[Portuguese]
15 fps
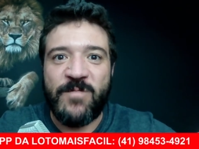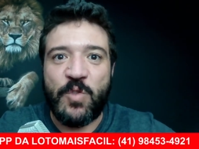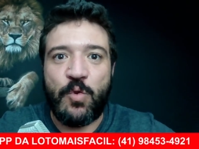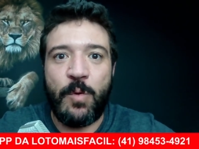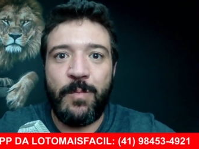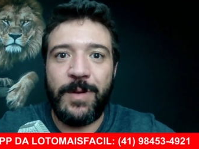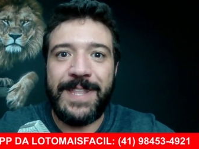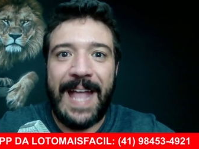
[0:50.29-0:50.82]
com
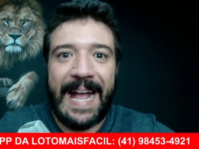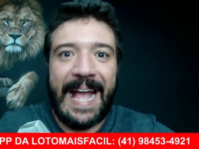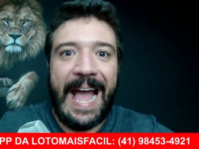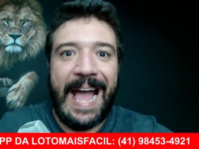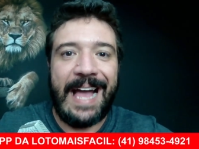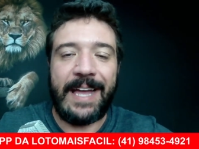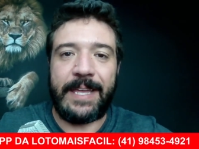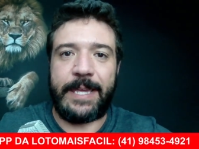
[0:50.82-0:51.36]
muita
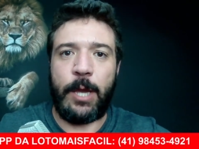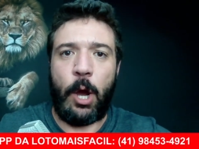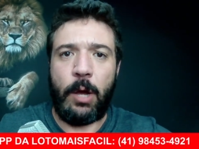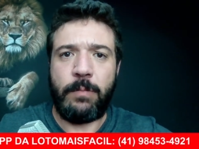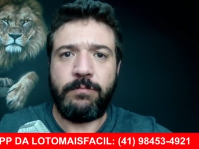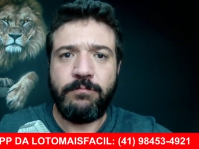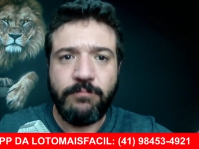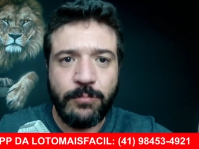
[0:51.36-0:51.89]
garra aqui, ó.
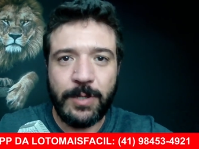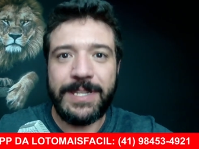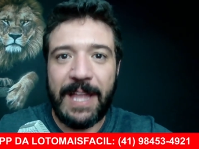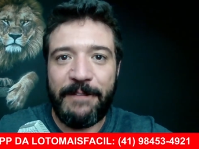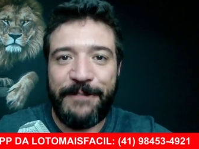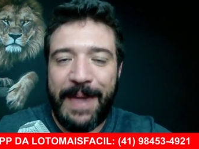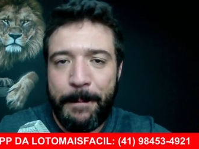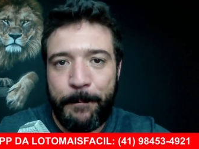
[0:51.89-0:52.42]
Muita
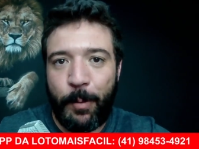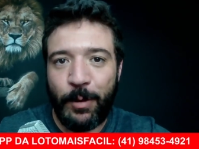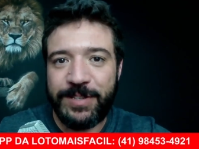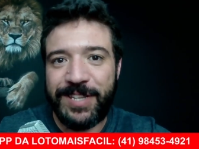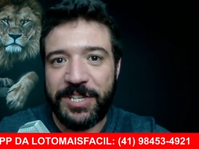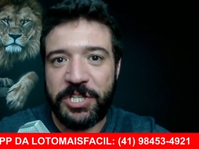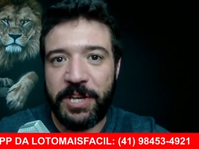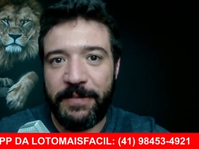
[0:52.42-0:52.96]
fé,
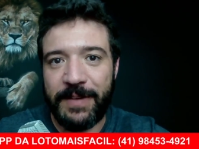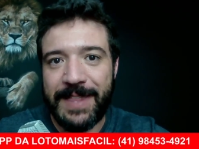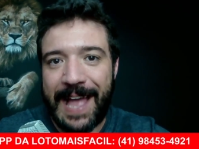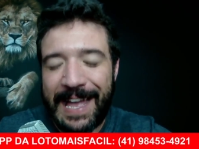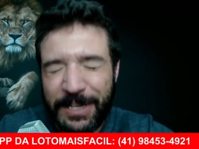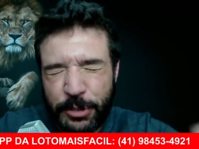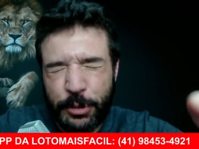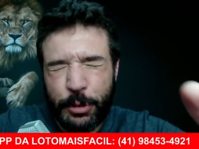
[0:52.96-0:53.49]

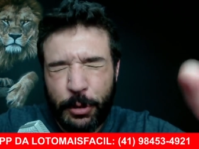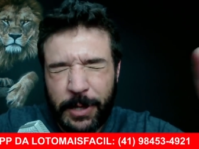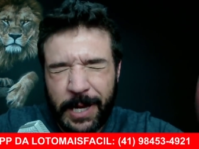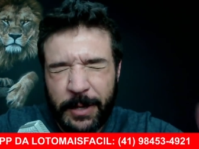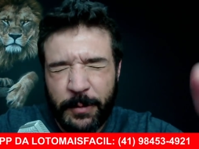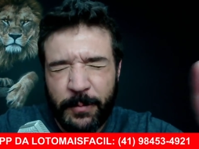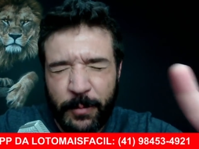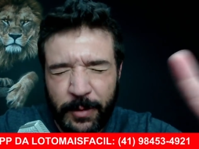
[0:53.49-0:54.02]
positividade,
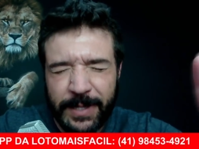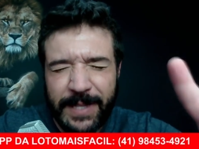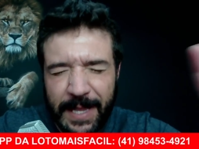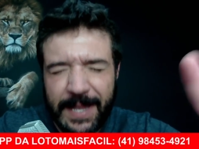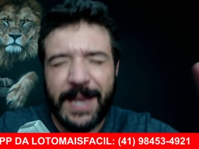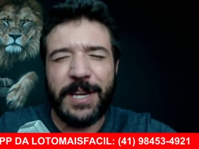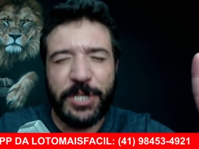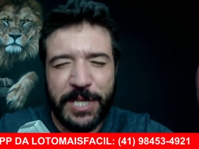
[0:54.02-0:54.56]
trocando muita
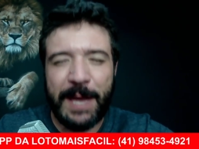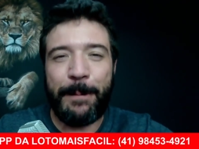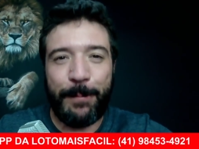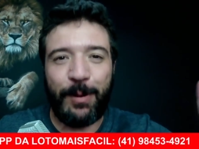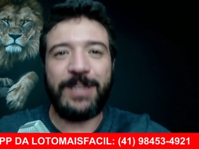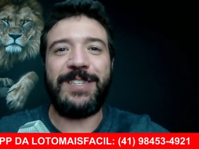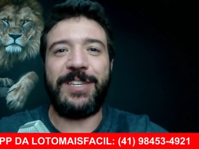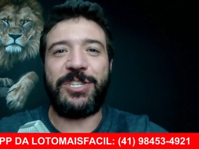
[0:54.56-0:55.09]
energia
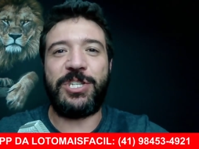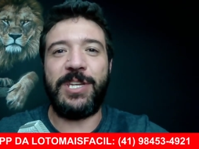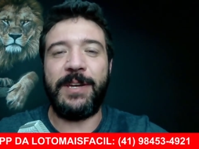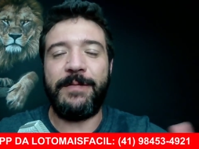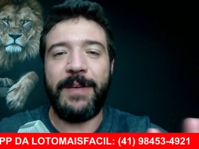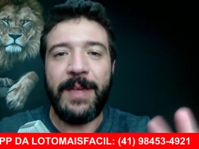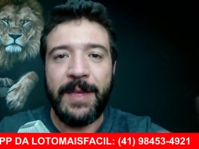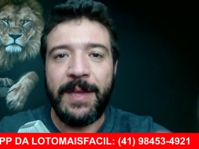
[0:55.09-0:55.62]
positiva